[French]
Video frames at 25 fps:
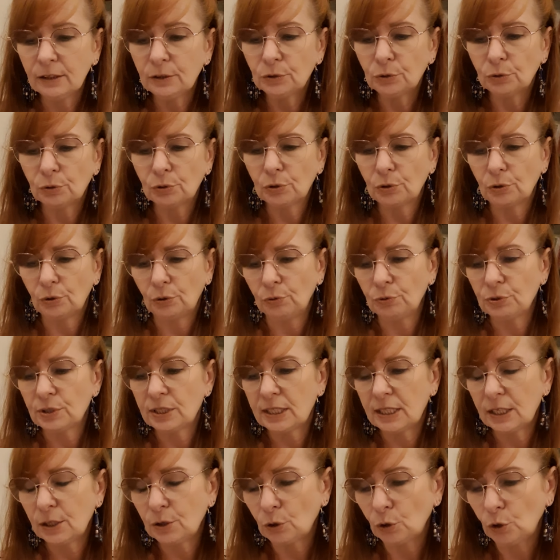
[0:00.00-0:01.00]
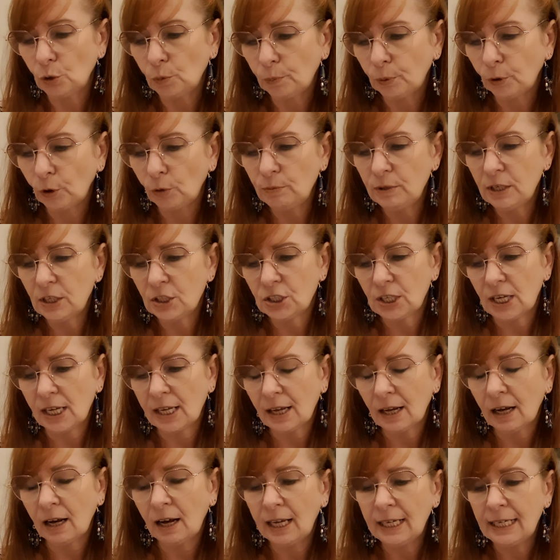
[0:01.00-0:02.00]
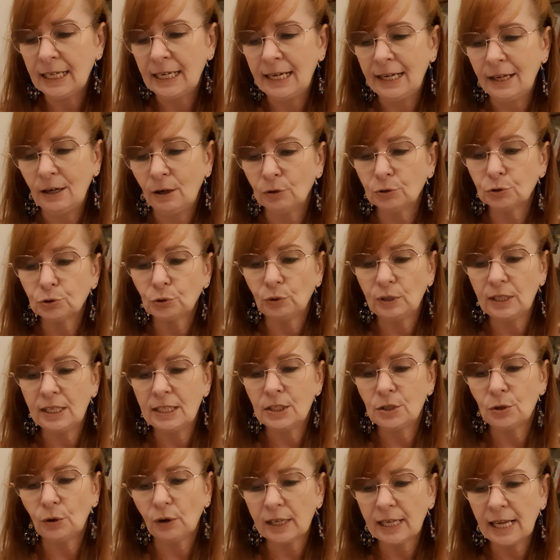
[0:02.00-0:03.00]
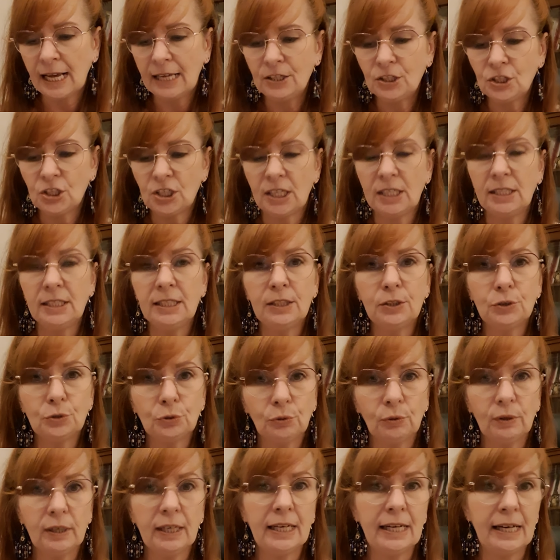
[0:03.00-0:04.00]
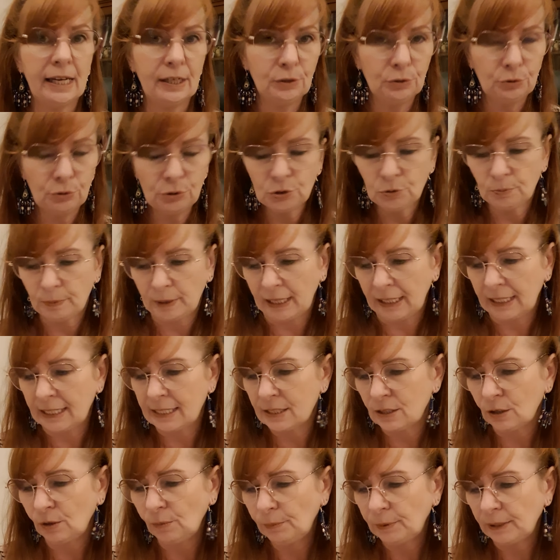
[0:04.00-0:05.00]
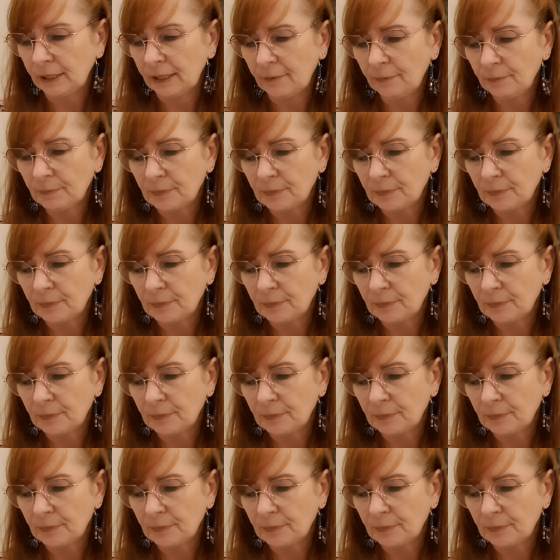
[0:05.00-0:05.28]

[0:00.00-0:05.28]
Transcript: donc, euh, on sait que le premier chakra, il est entre les organes génitaux et l'anus, par exemple.